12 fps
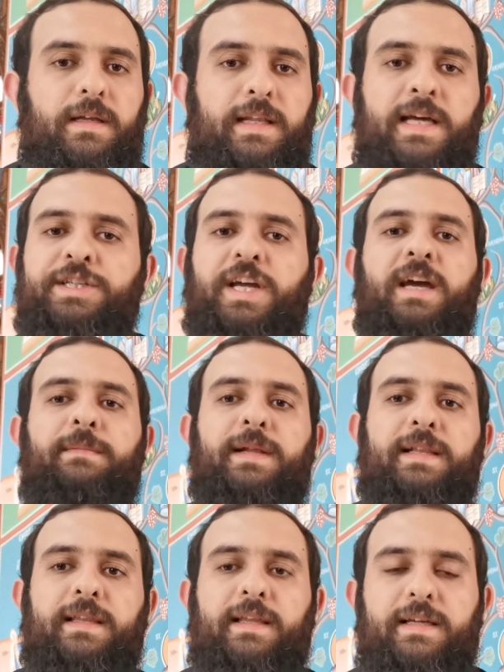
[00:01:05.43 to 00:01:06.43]
ليش
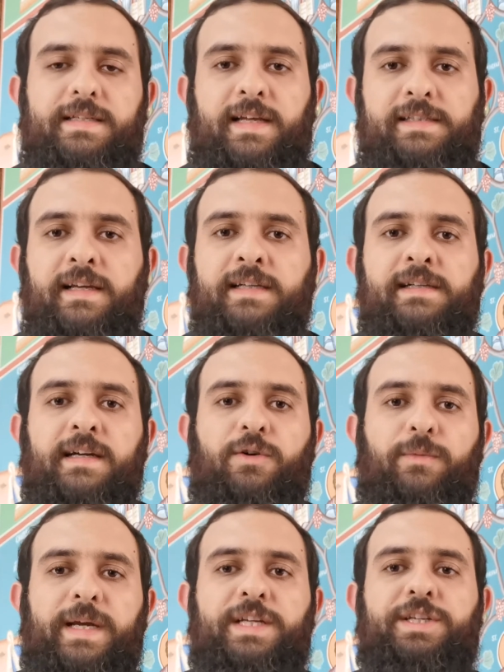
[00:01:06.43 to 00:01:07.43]
حامل سريرك
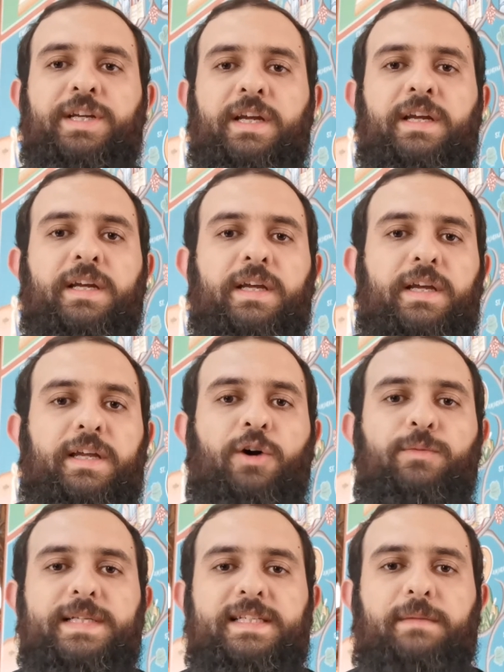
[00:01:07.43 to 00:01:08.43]
وماشي
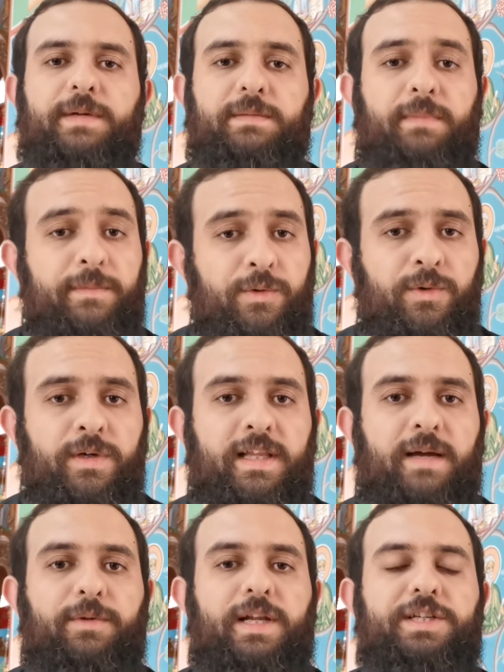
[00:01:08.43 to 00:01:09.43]
يوم السبت ممنوع
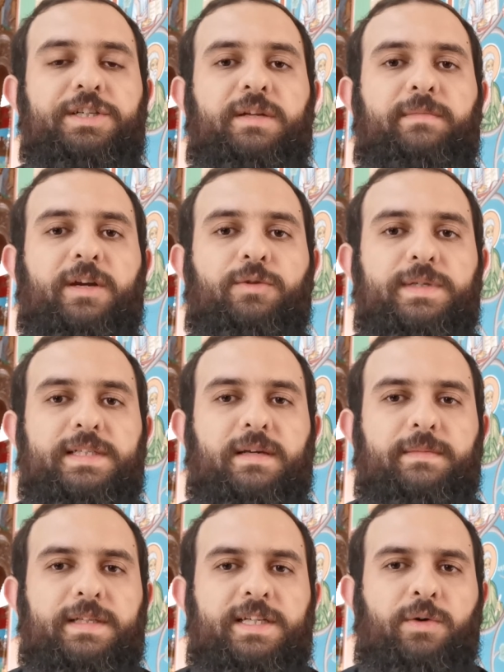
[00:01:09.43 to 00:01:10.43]
تعمل هالشي بيوم
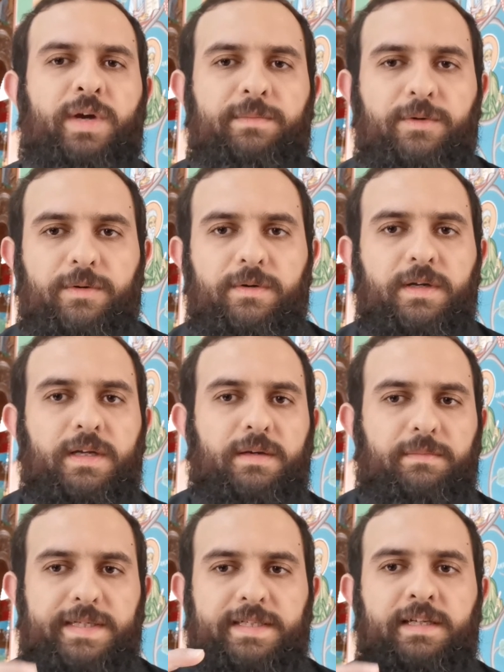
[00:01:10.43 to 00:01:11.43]
السبت جوابه
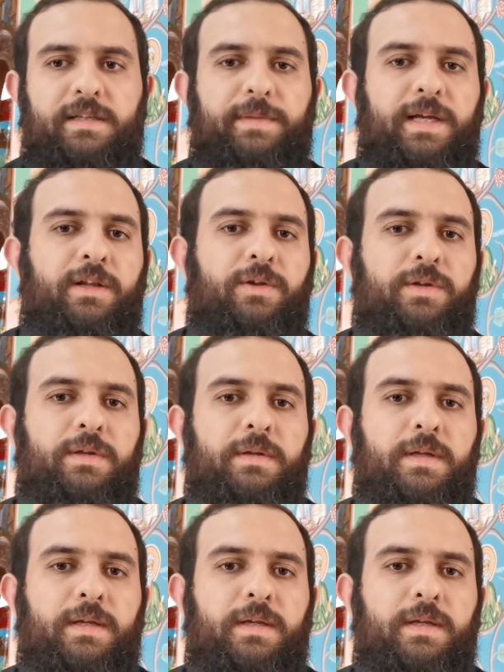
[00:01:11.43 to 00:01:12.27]
بسيط بيقول لهم